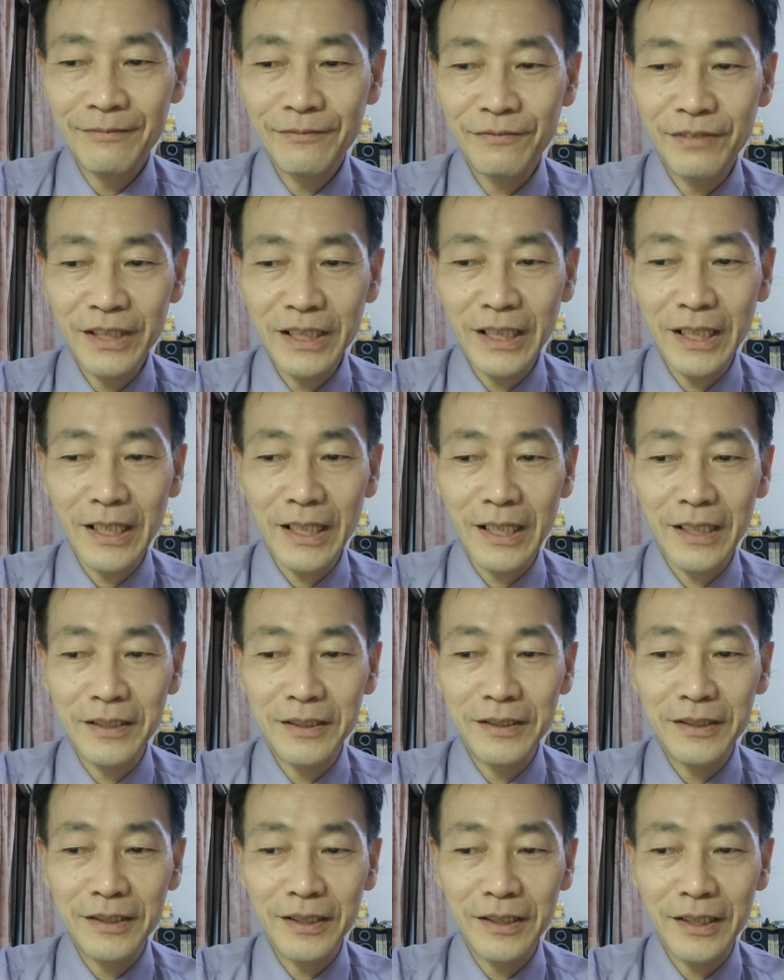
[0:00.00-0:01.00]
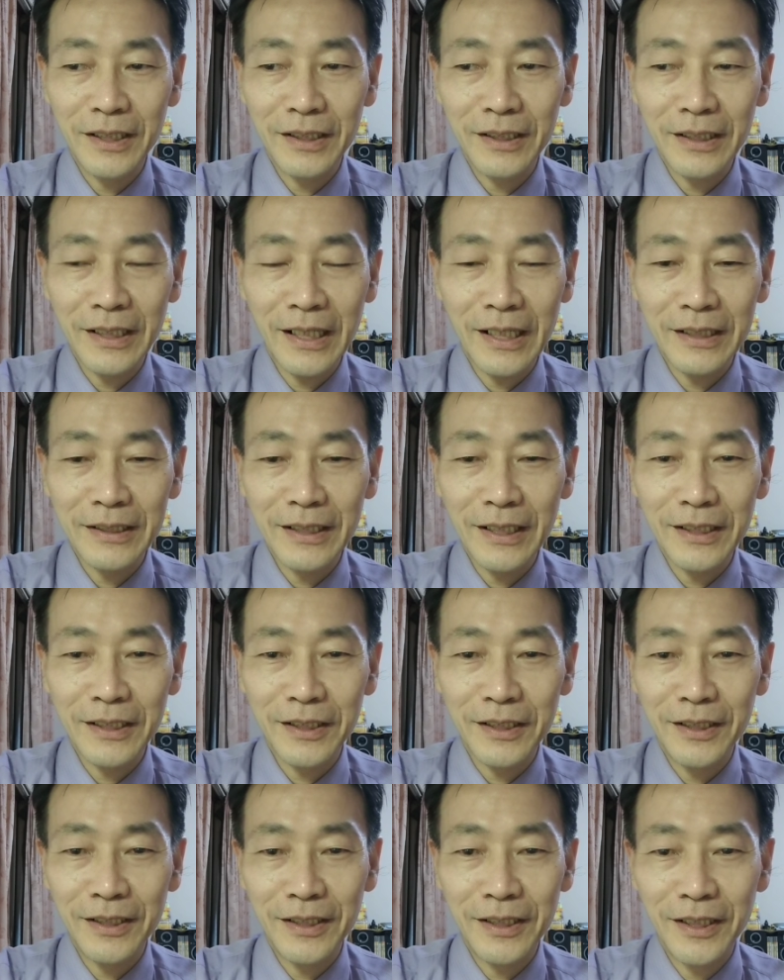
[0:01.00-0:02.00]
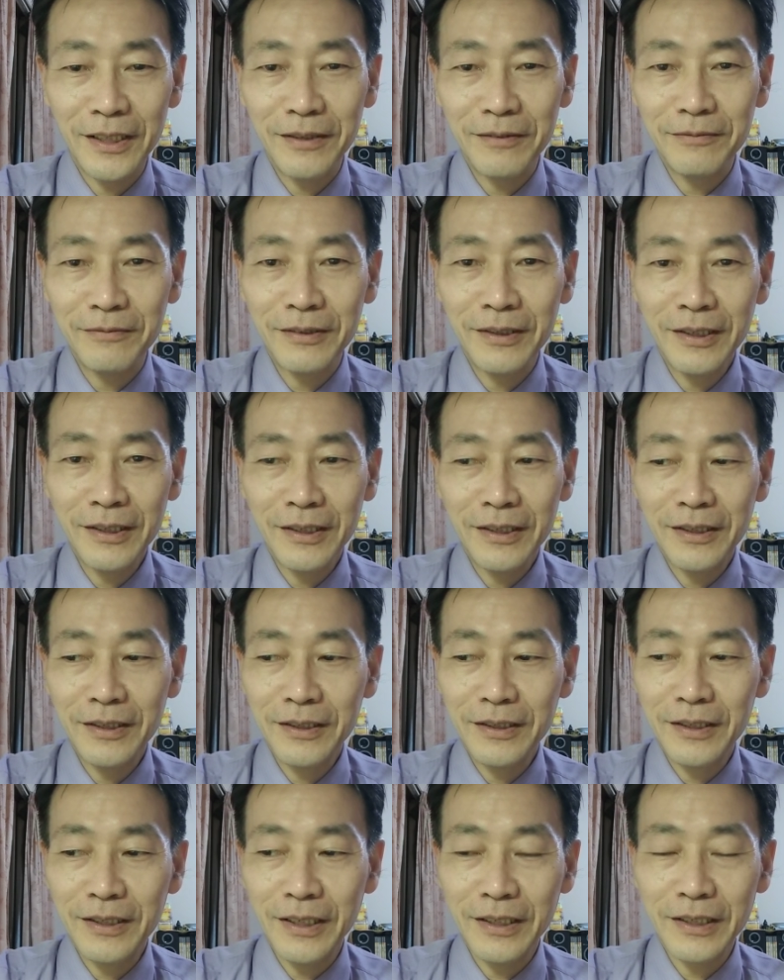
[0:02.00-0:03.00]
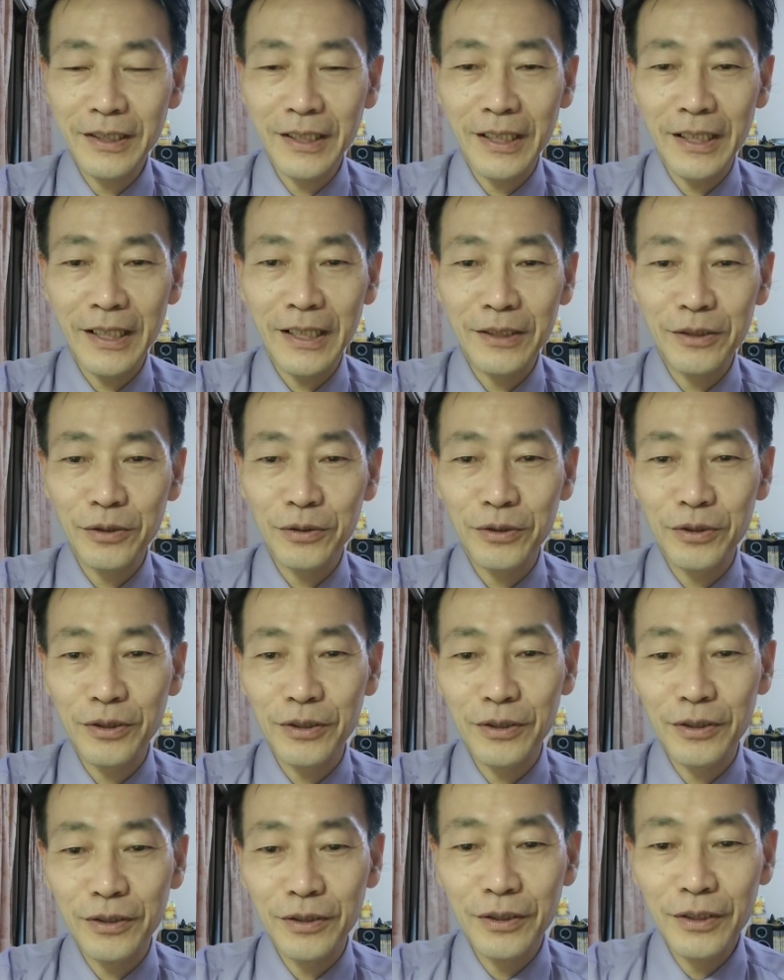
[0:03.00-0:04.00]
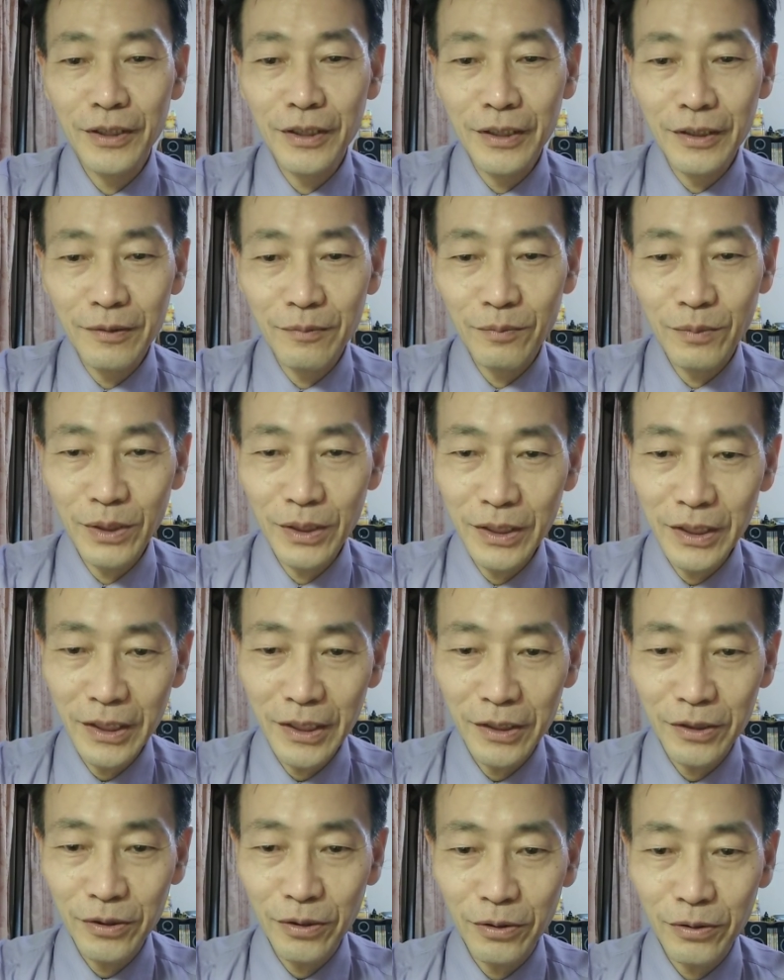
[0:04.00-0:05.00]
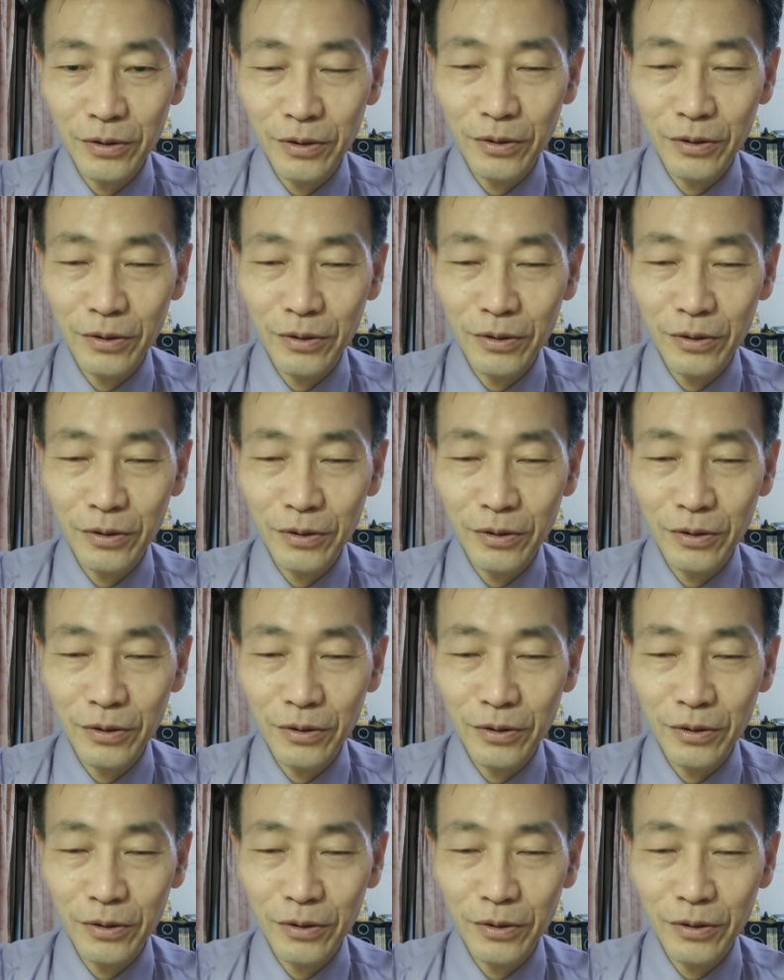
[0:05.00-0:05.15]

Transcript: 非常感恩今天大家的聆听。接下来就是明天的重